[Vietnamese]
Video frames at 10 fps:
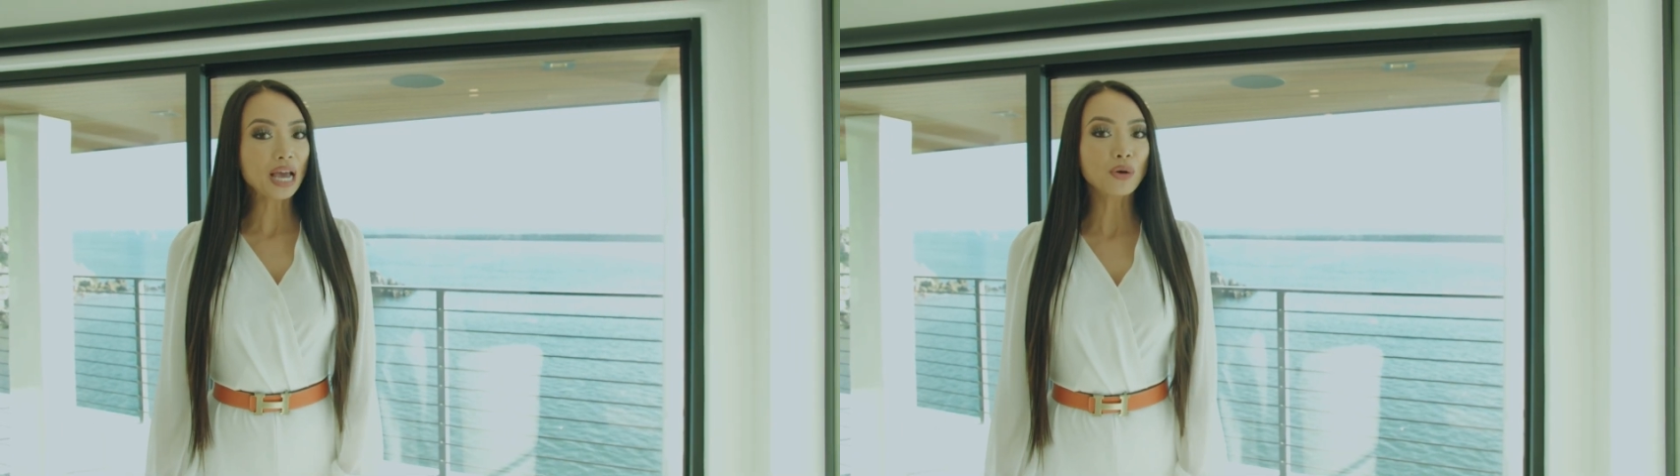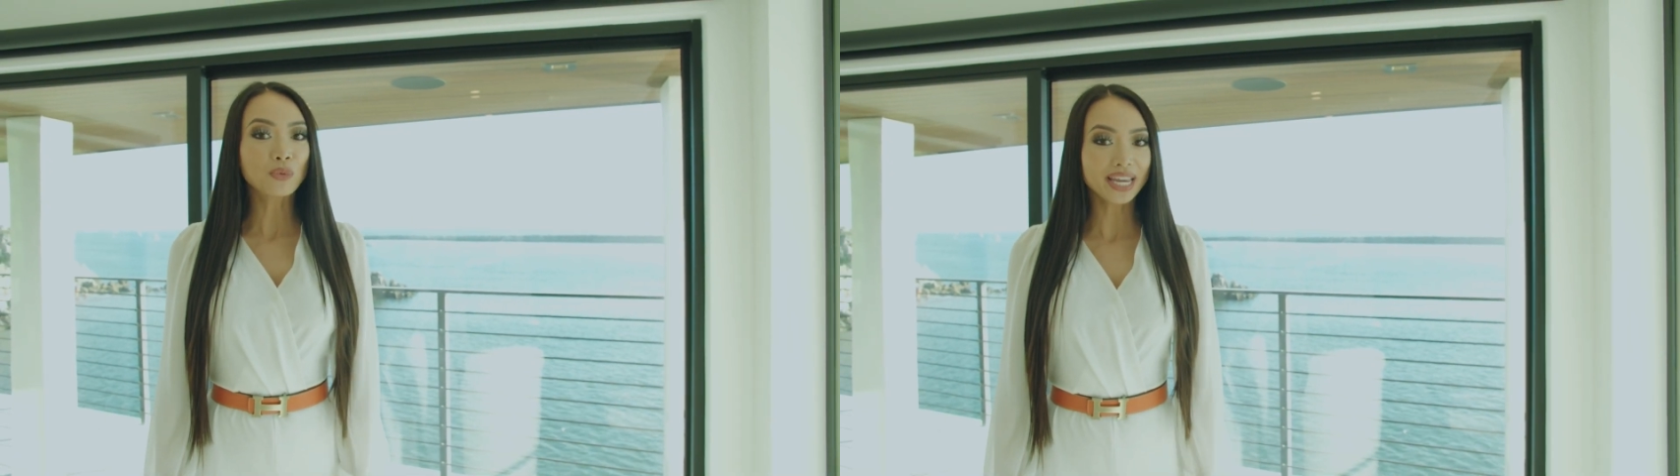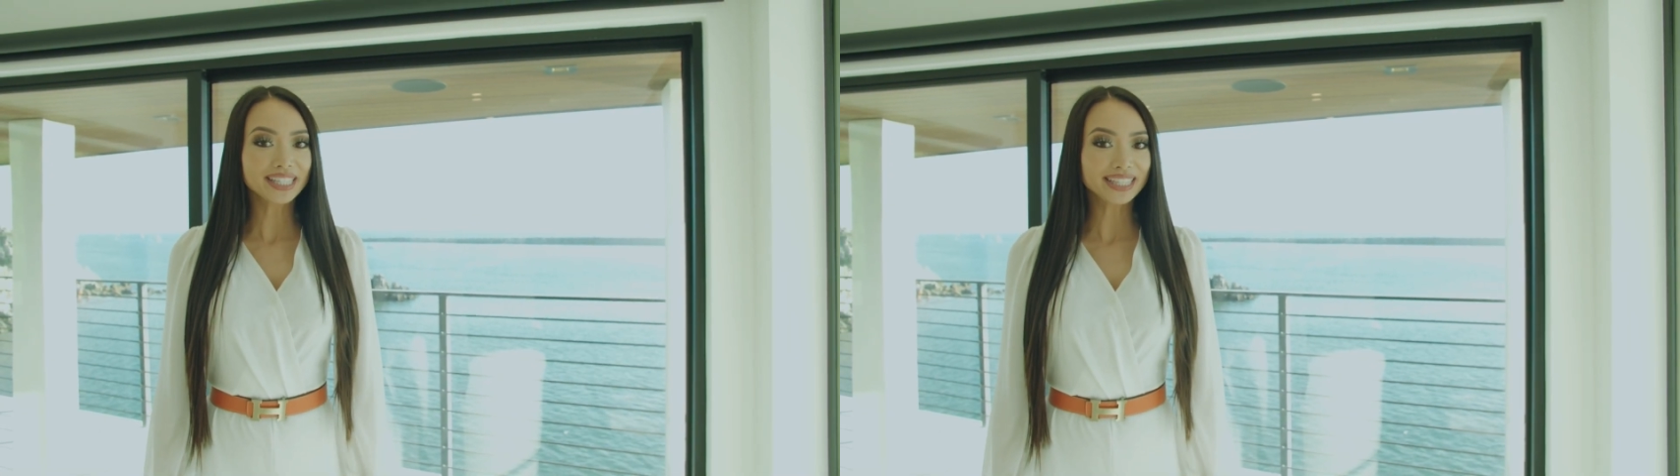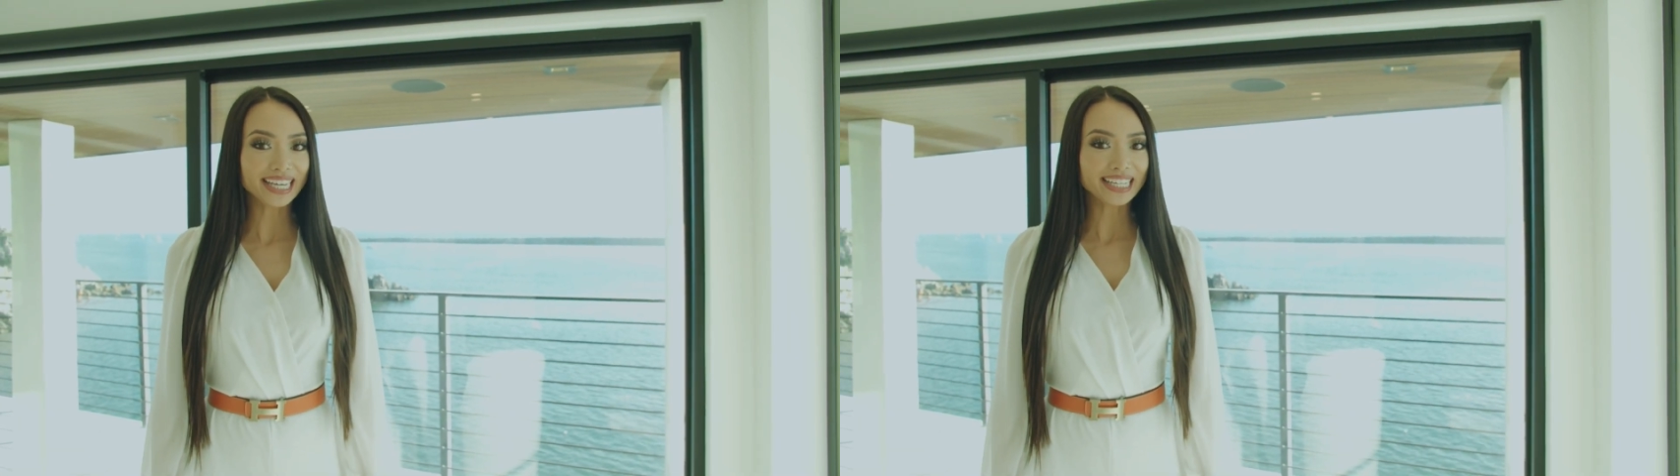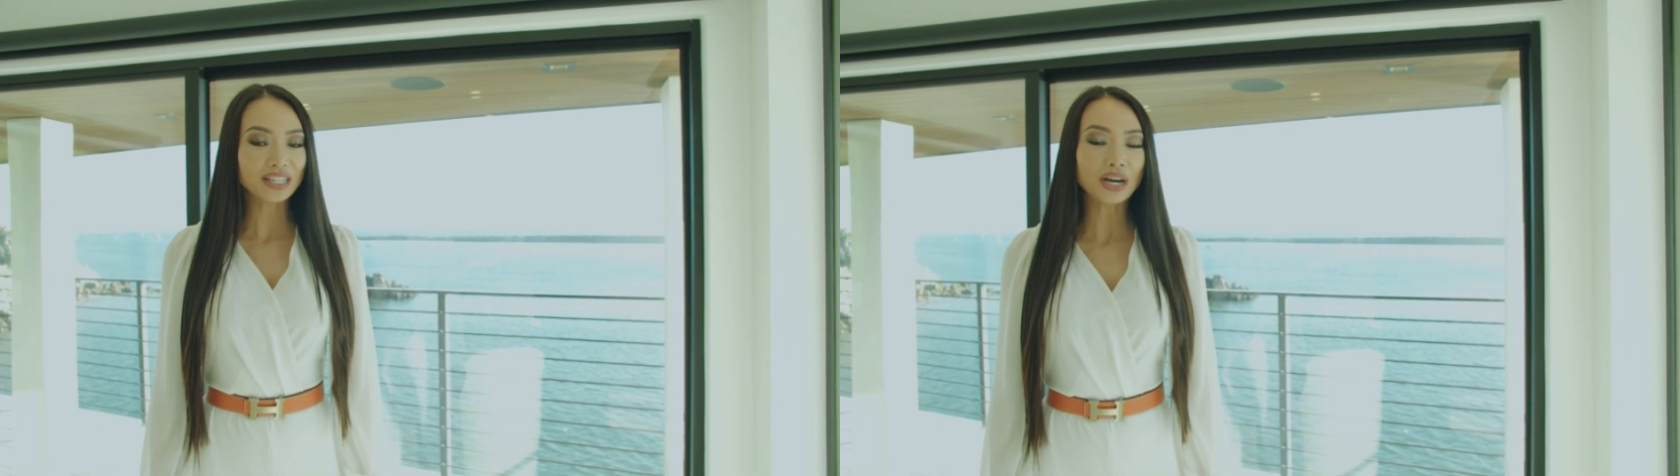Way
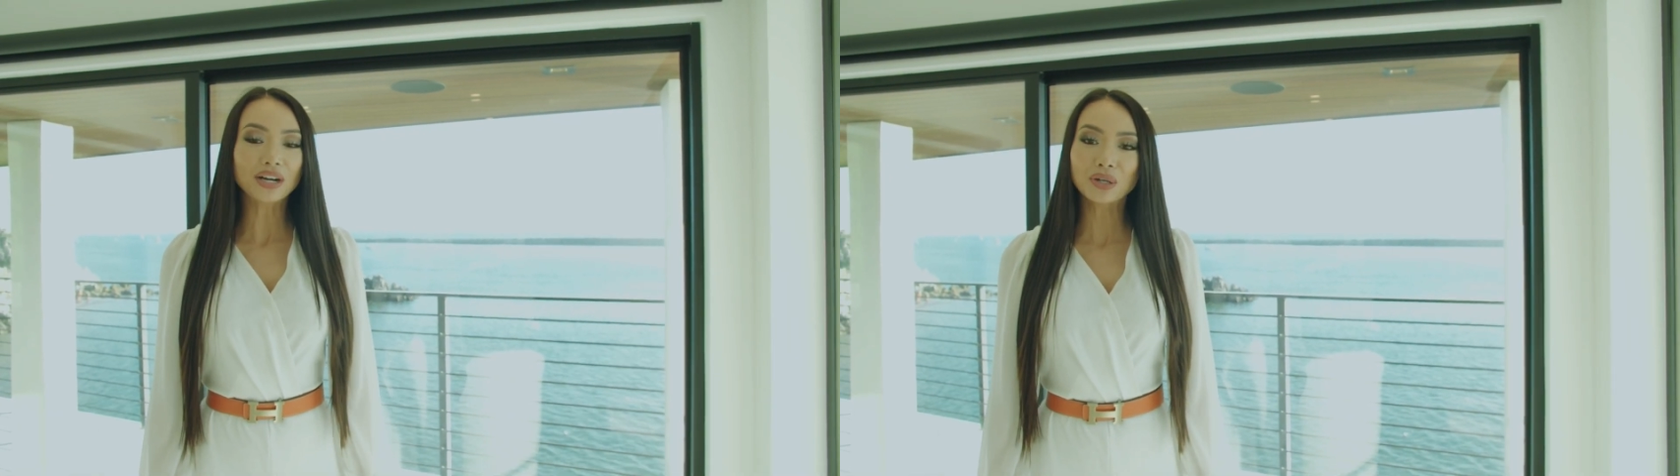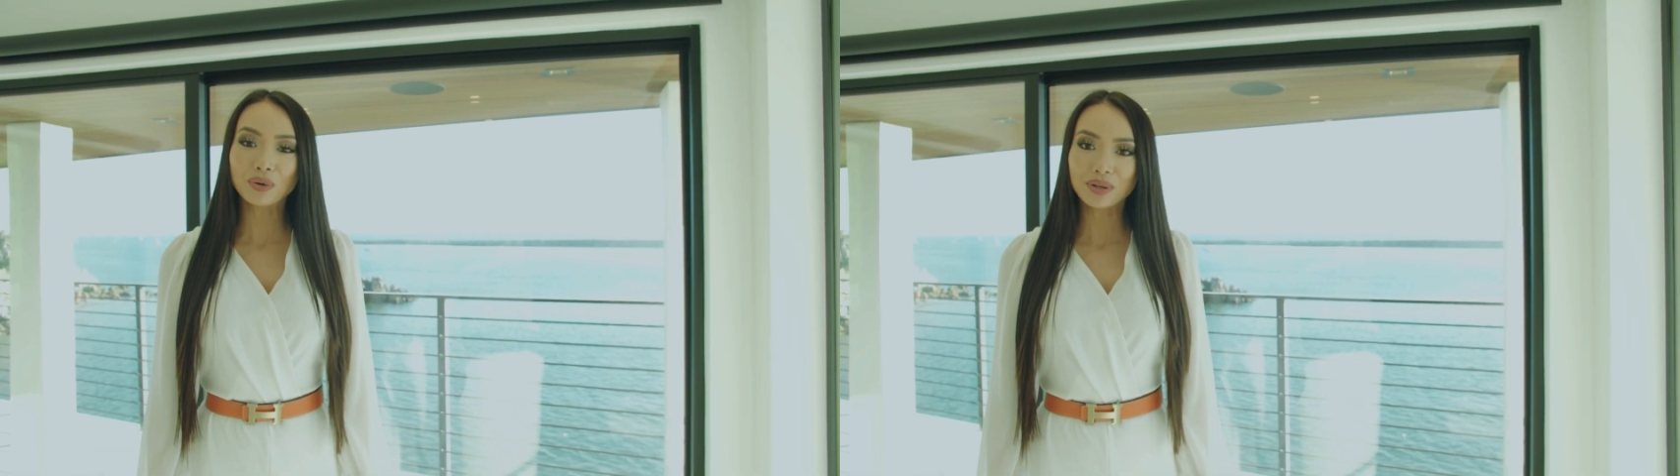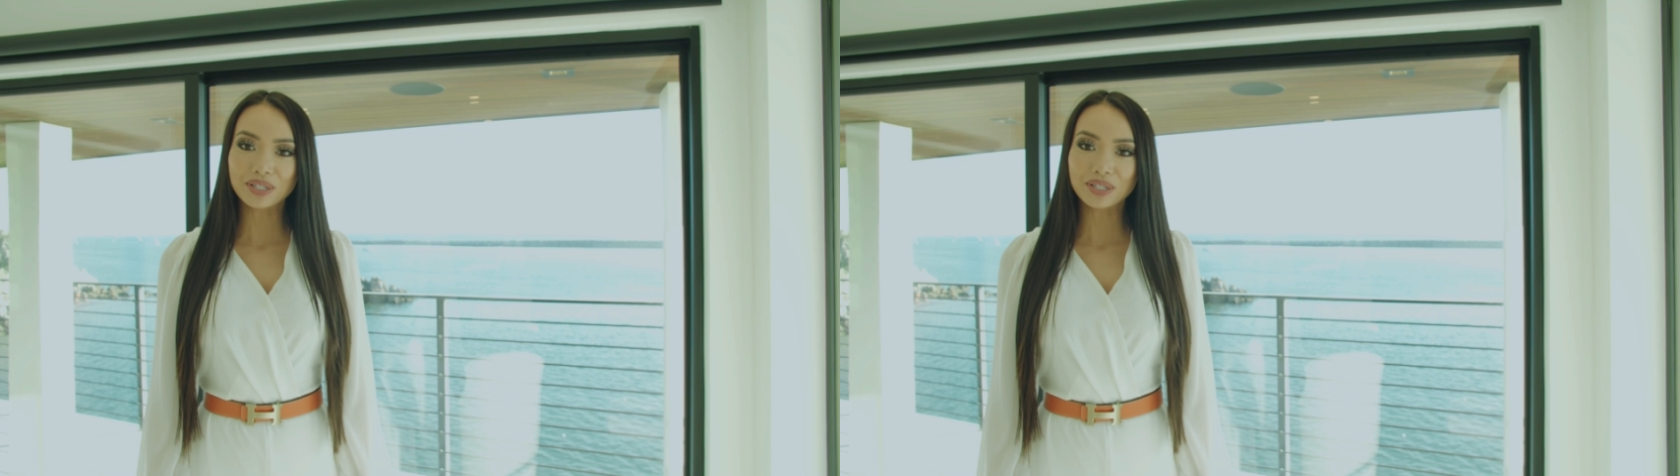Lane ở Corona